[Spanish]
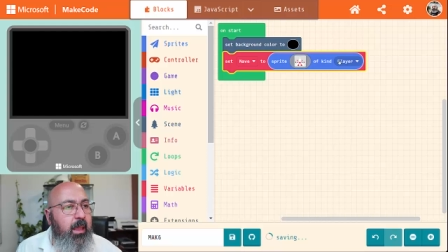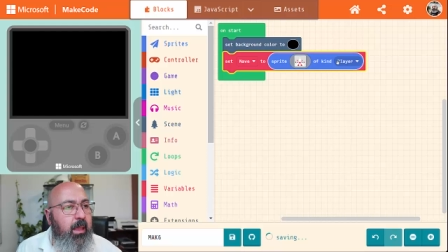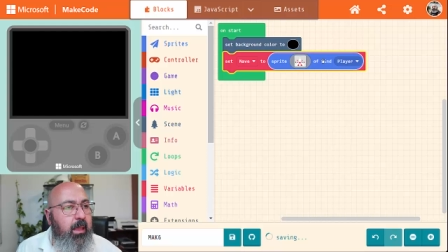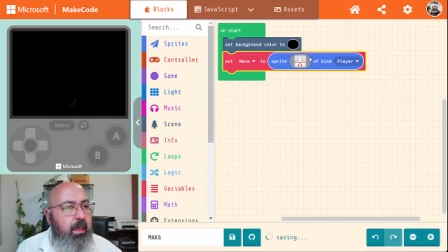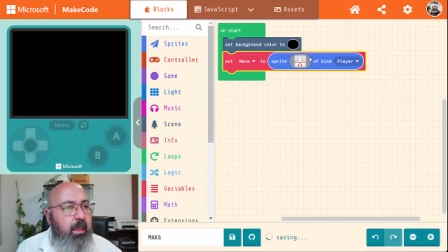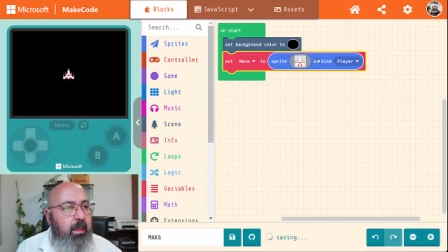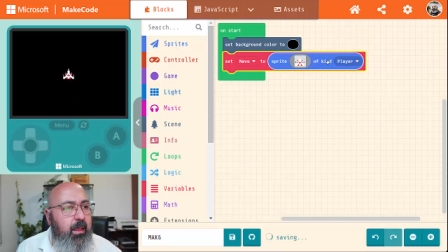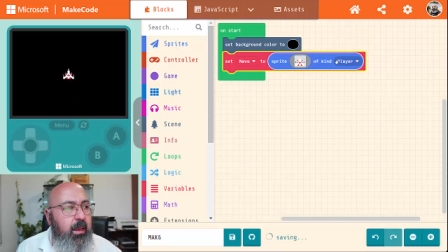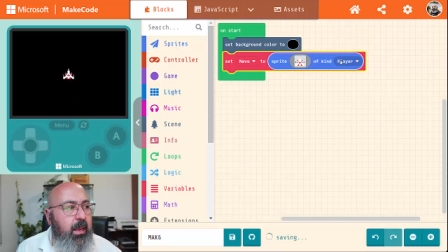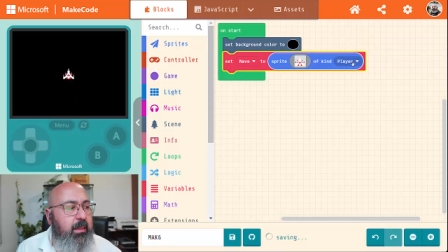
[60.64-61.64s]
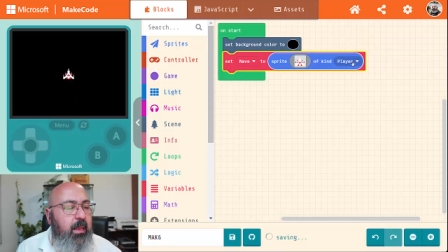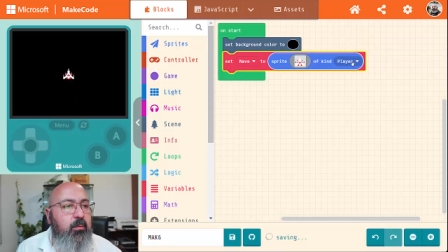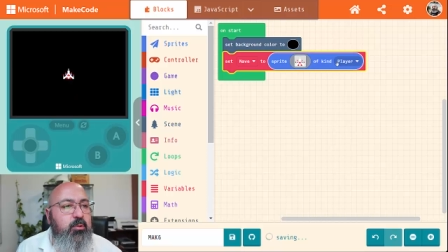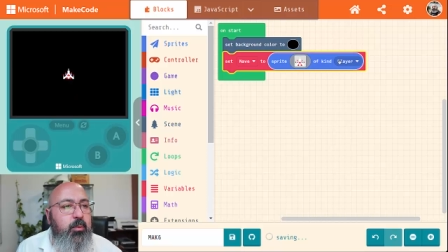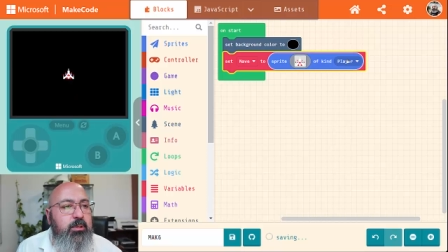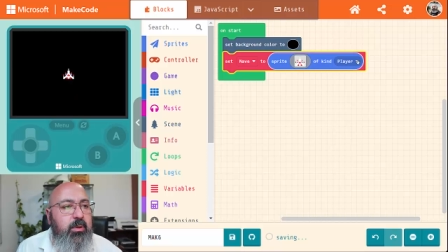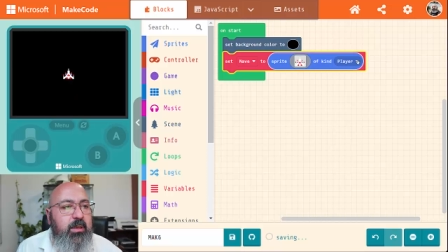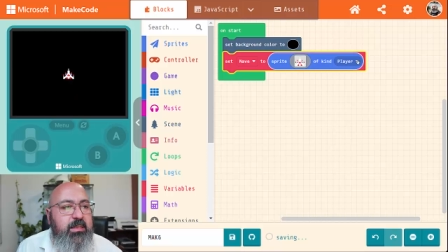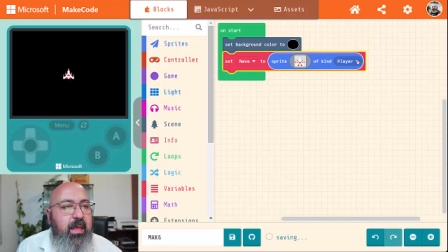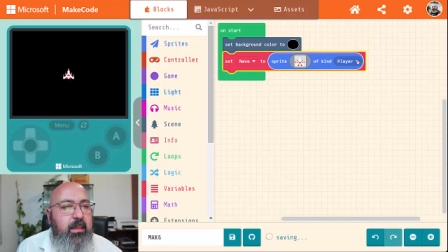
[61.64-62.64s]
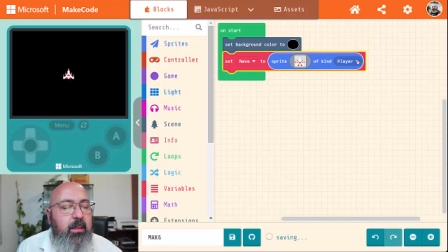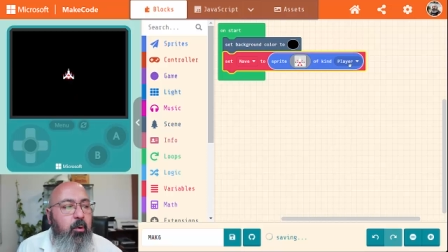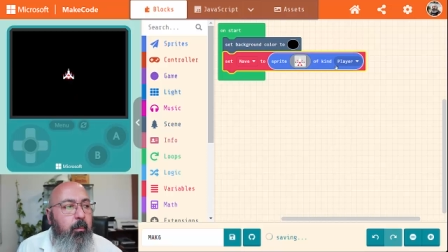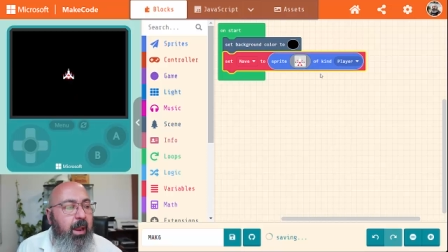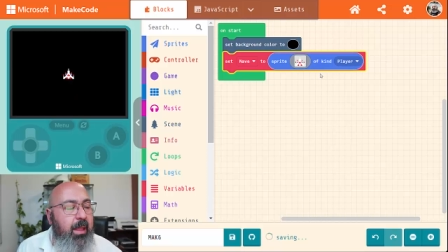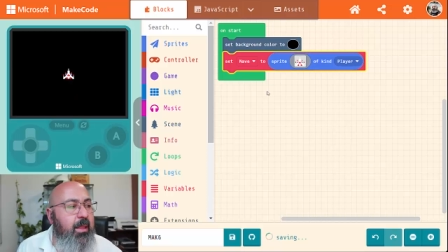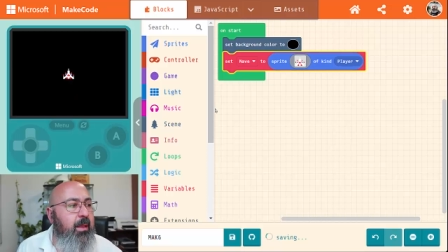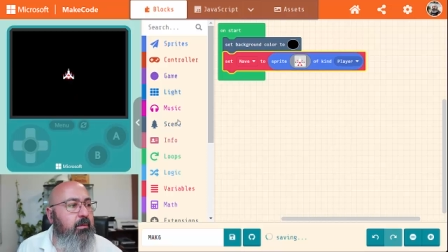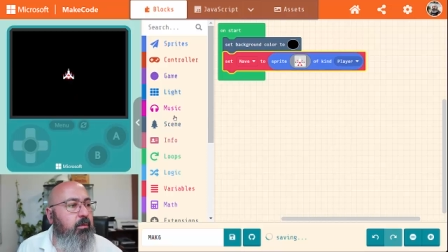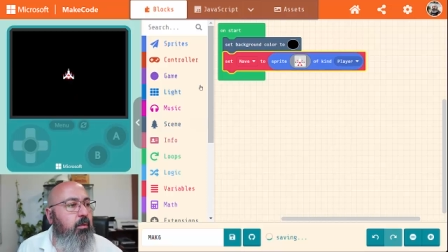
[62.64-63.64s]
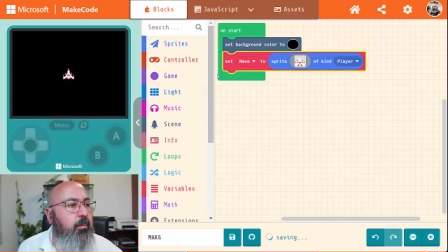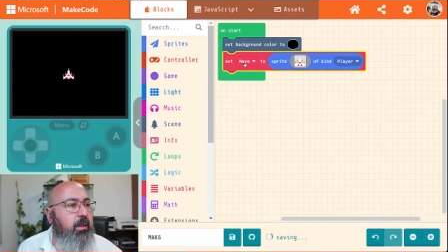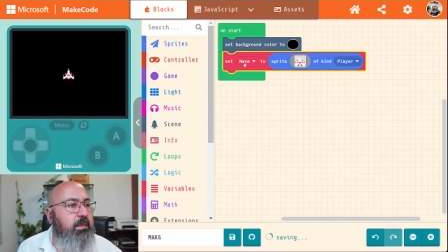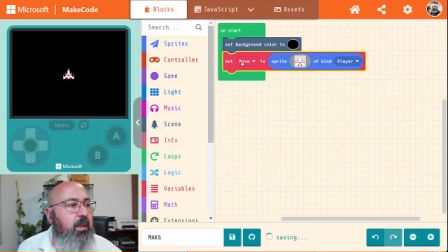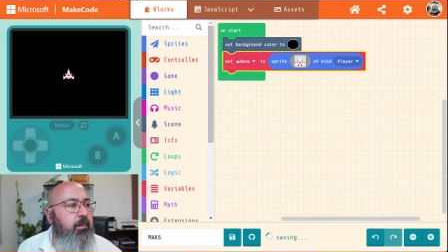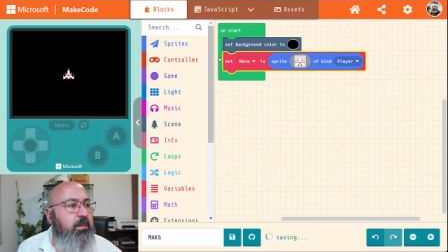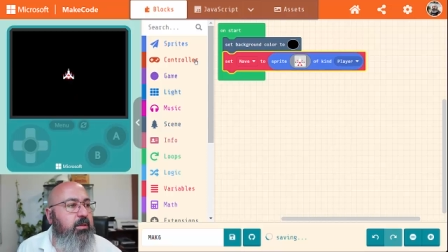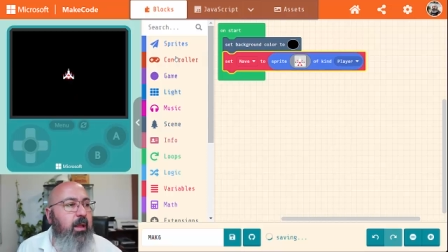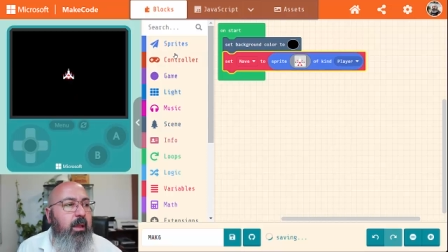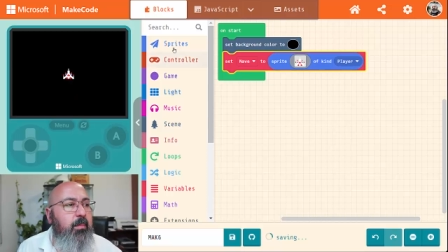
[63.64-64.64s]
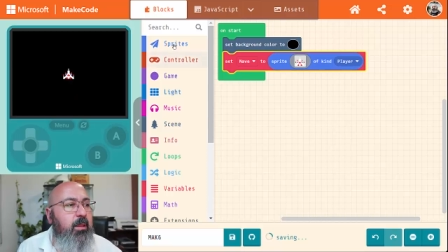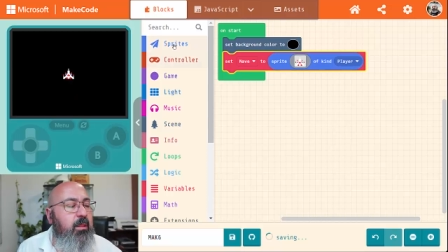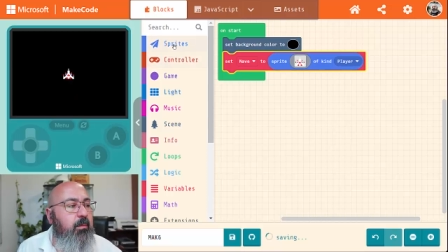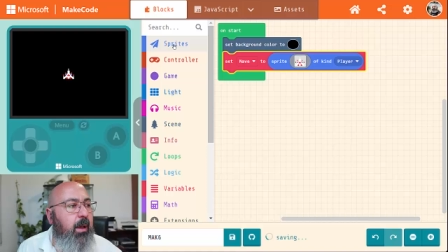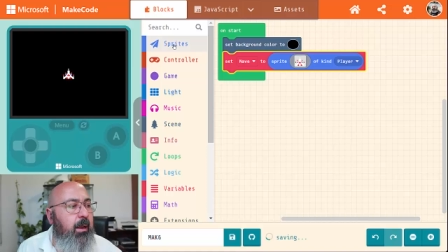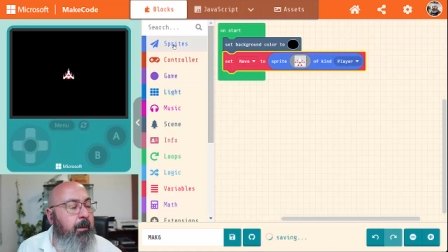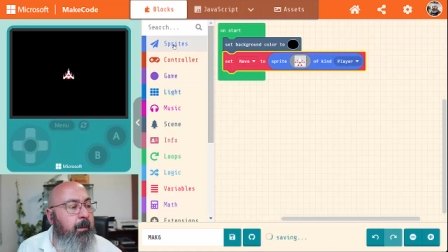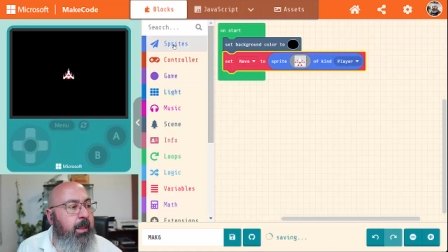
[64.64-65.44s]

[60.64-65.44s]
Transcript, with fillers: Eh, le tenemos puesto que sea de tipo player, ¿no? Porque es el personaje principal.